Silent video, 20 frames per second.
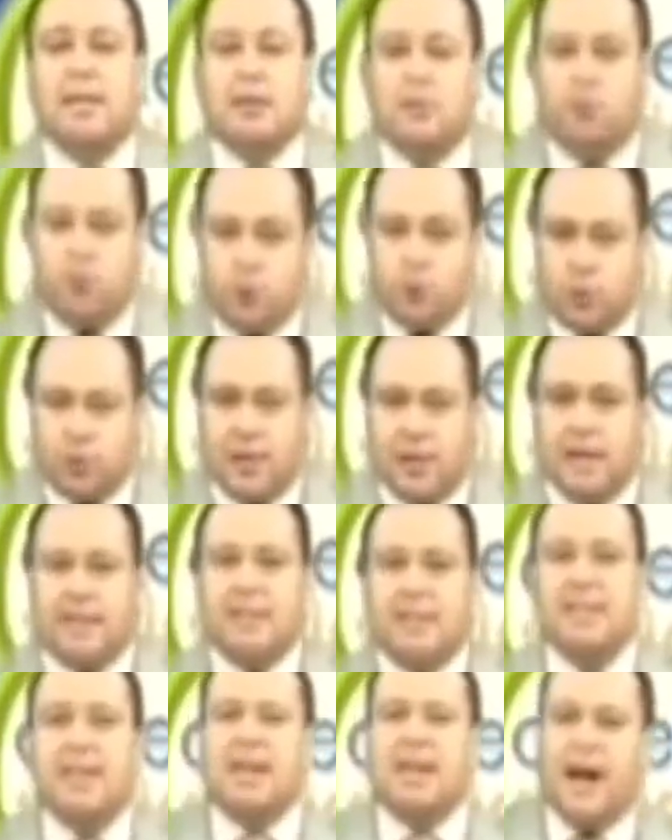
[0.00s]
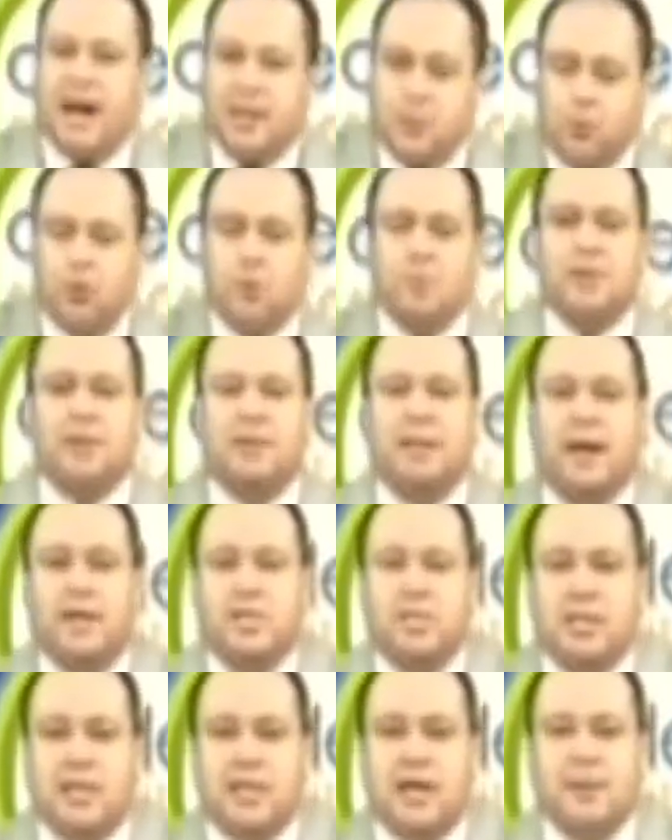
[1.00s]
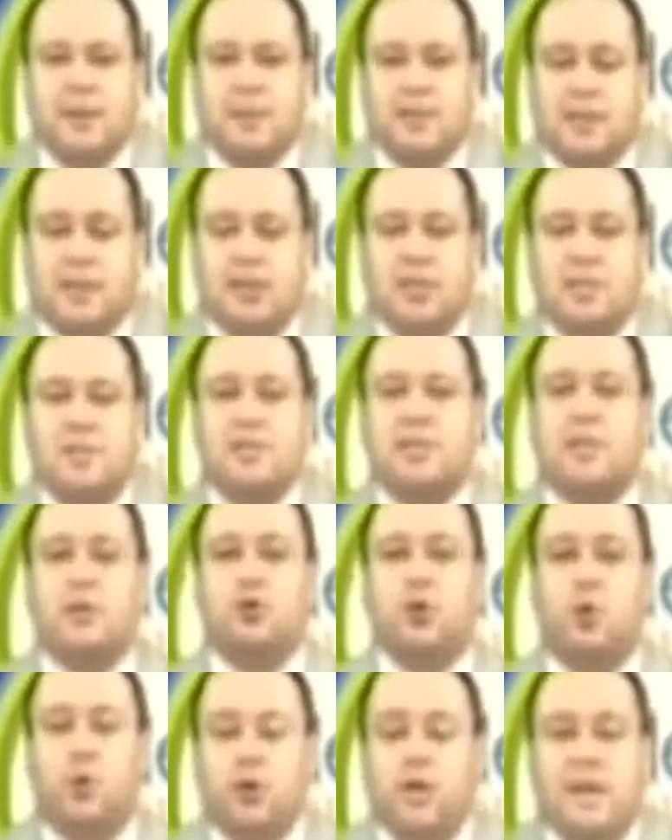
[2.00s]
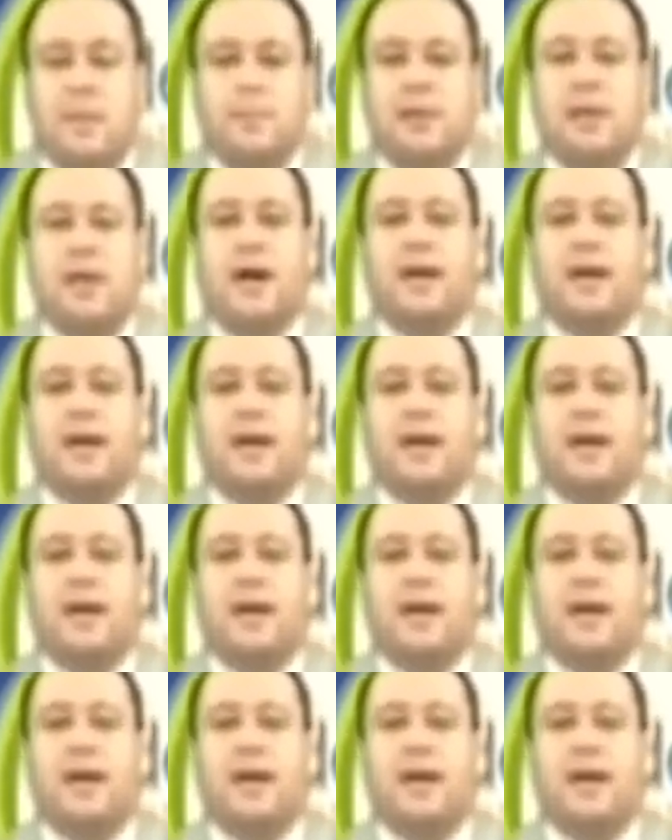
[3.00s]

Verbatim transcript: çocuklardaki kalsiyum ihtiyacını gidermesi açısından çok önemli.